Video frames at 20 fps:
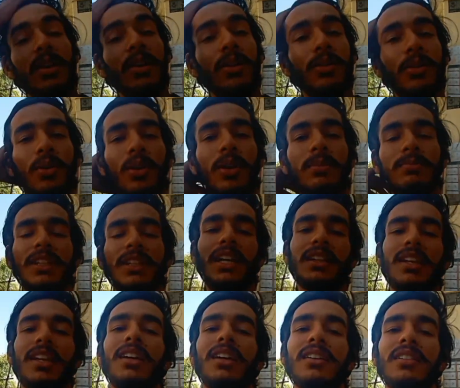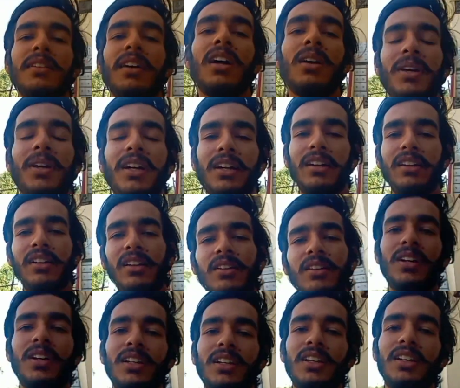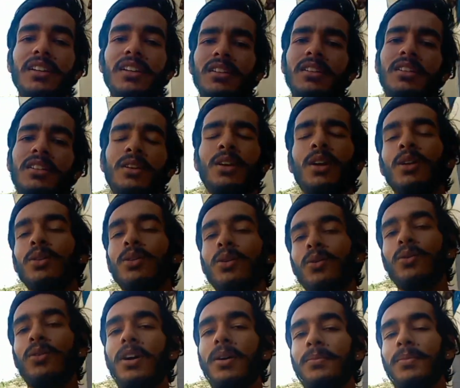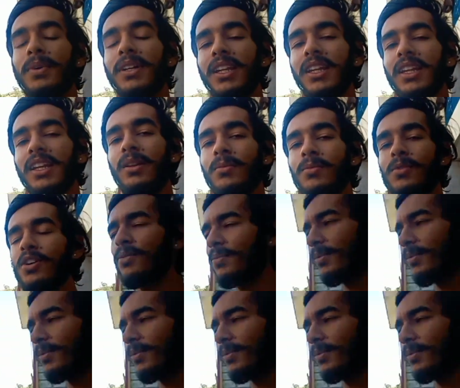तो हम जाएंगे कन्याड़ में कटिंग करवाएंगे तो आप बने रहना ब्लॉग